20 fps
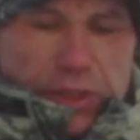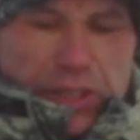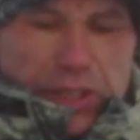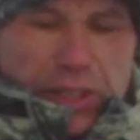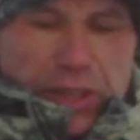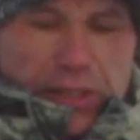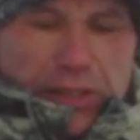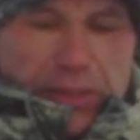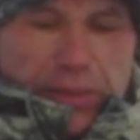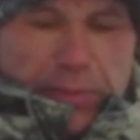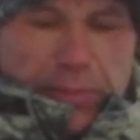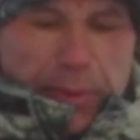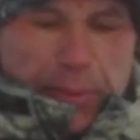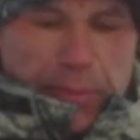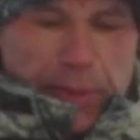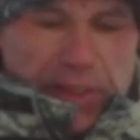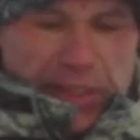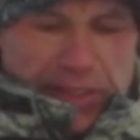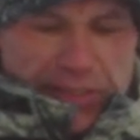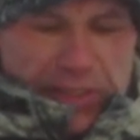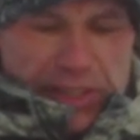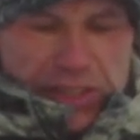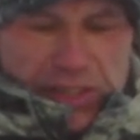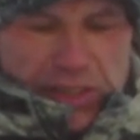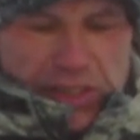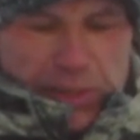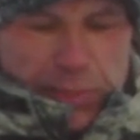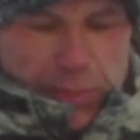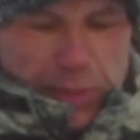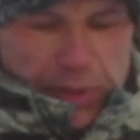и приманка
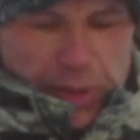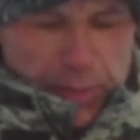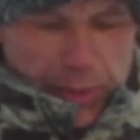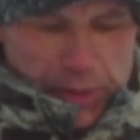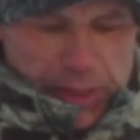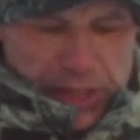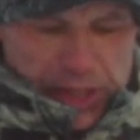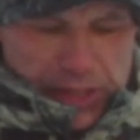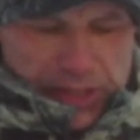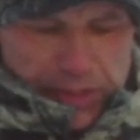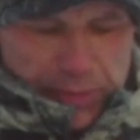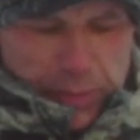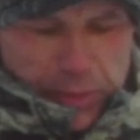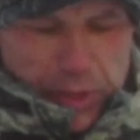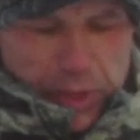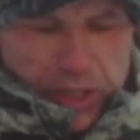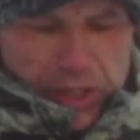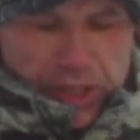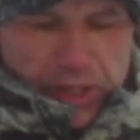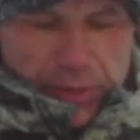вешается непосредственно перед